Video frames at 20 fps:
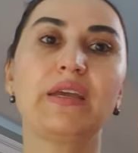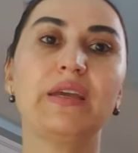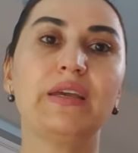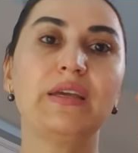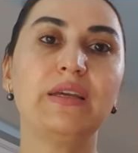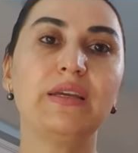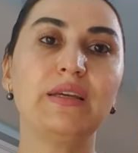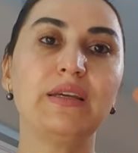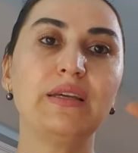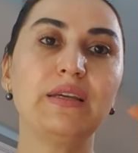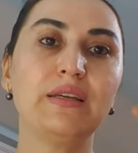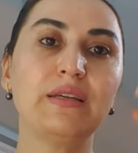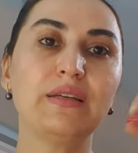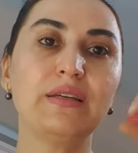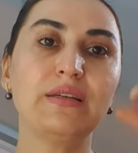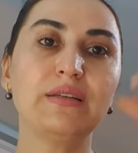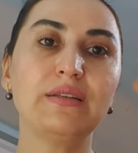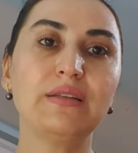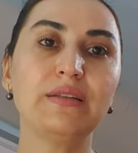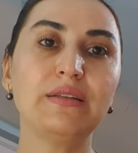
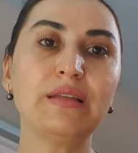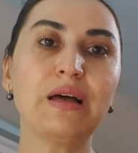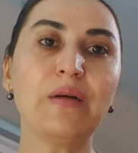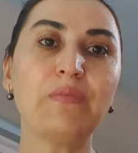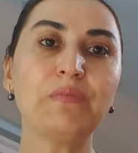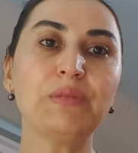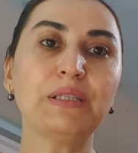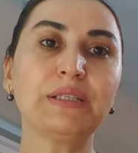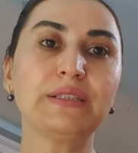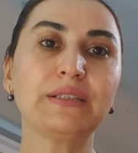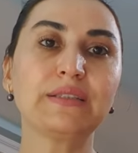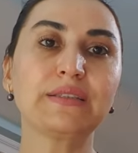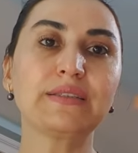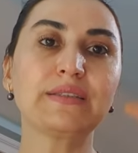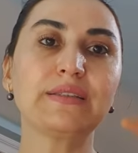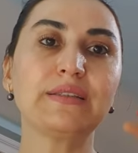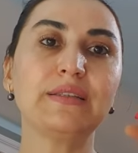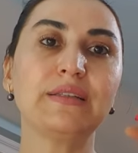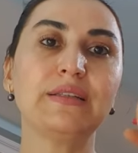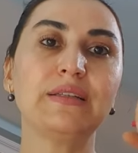e, lambanız
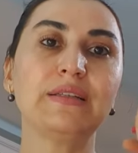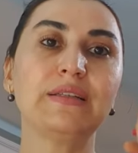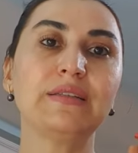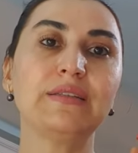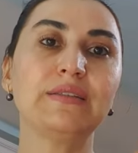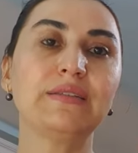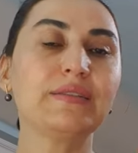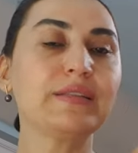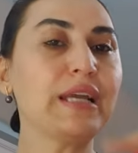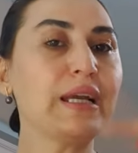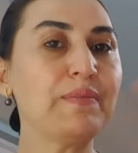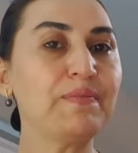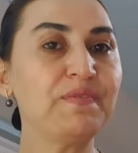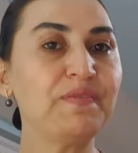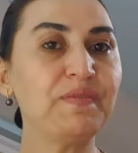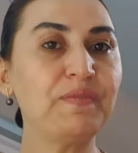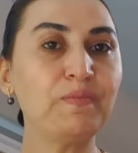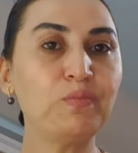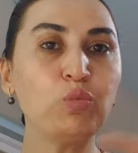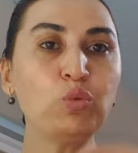e, yani
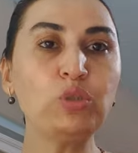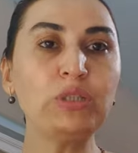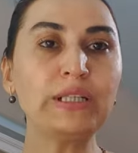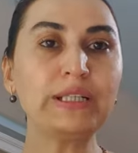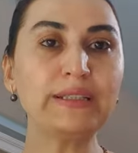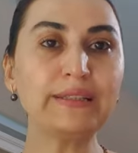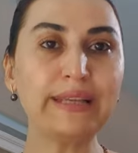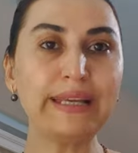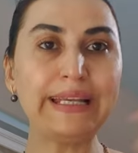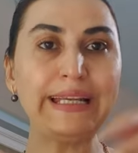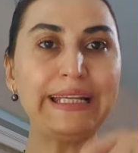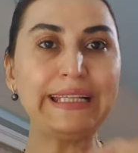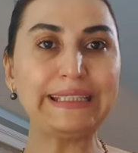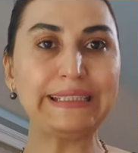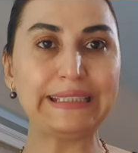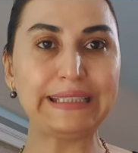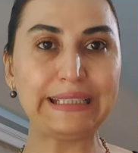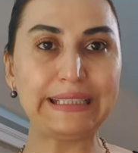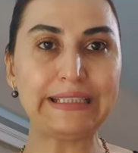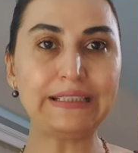bunlara
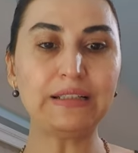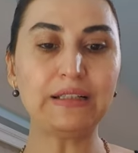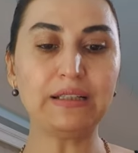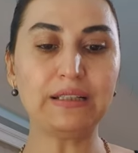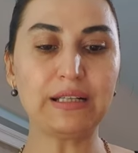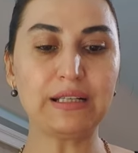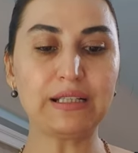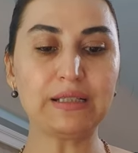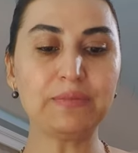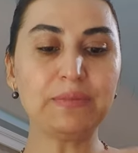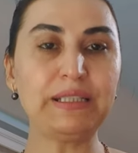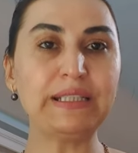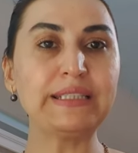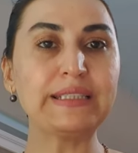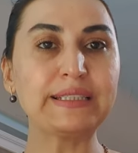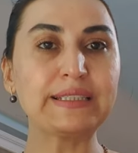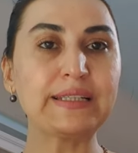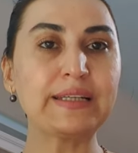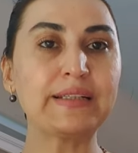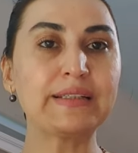elektrikle alakalı
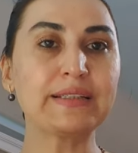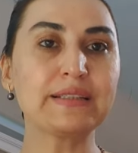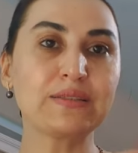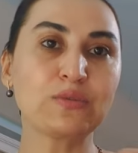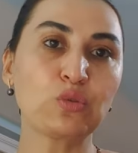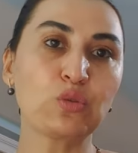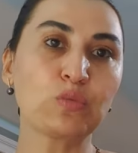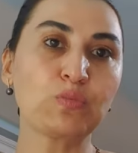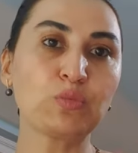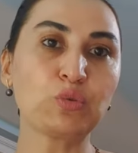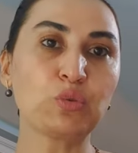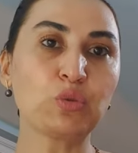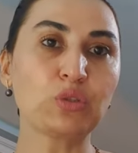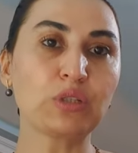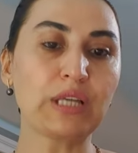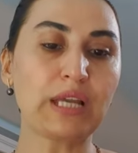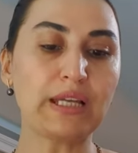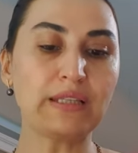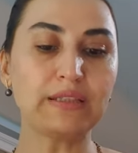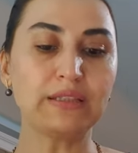bilgisayarınız durup
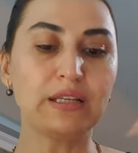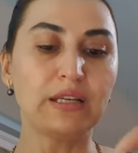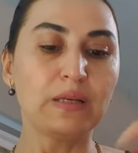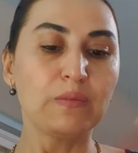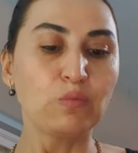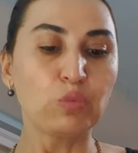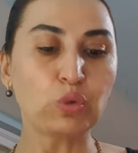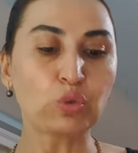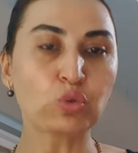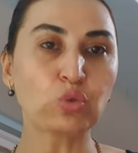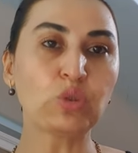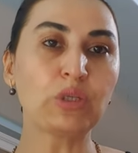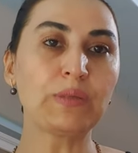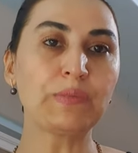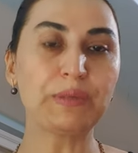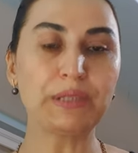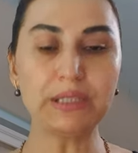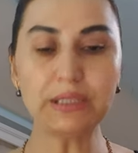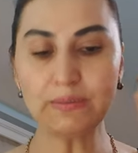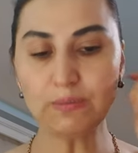dururken
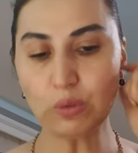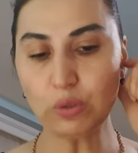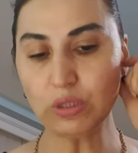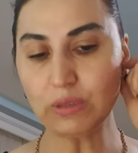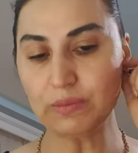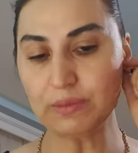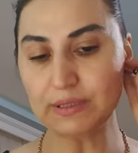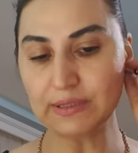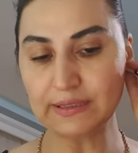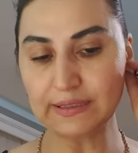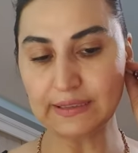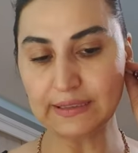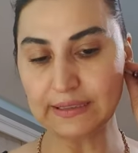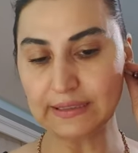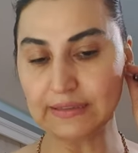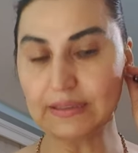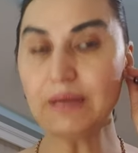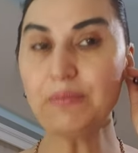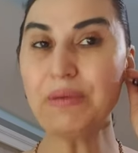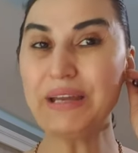bozulabilir. Böyle bir sıkıntı ama